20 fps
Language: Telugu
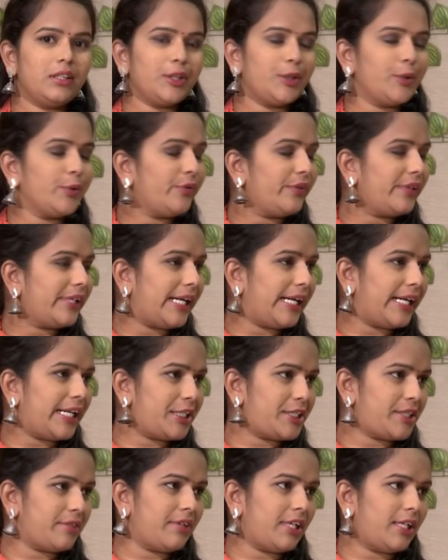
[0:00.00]
యూవీ
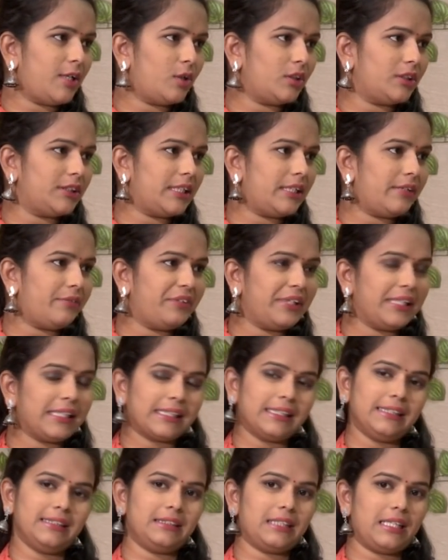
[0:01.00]
రేడియేషన్ వల్ల వచ్చే
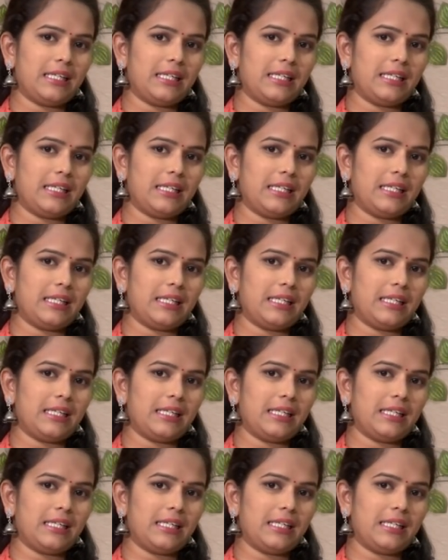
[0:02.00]
వింకిల్స్